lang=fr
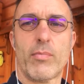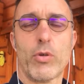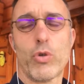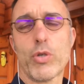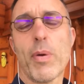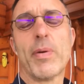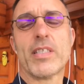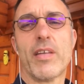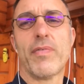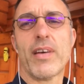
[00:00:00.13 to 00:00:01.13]
Bonjour, je m'appelle
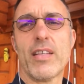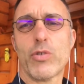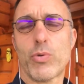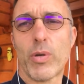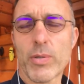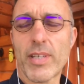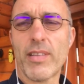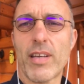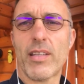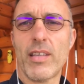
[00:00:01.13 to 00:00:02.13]
Stéphane, je suis conseiller
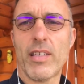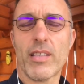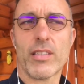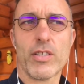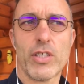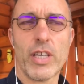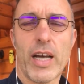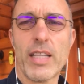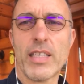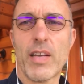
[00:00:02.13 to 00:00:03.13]
technique chez
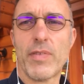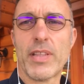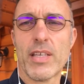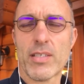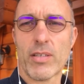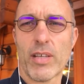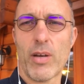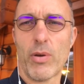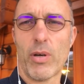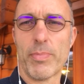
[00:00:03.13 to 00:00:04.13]
Radical Fitness
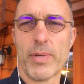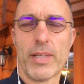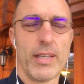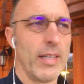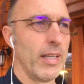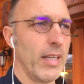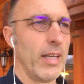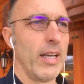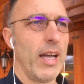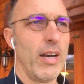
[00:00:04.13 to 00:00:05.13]
Central Europe.
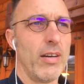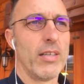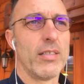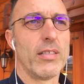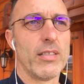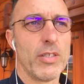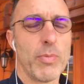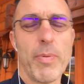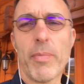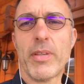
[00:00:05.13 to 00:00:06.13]
Alors, je
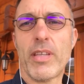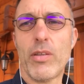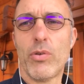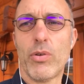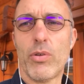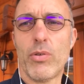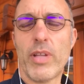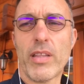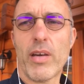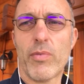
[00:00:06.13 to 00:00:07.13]
me permettais
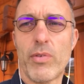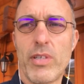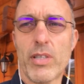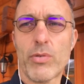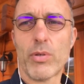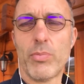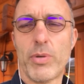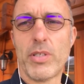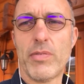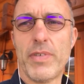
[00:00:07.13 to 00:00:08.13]
d'intervenir de, sur une
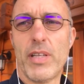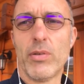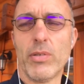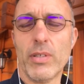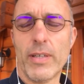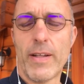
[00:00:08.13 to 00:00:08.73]
petite vidéo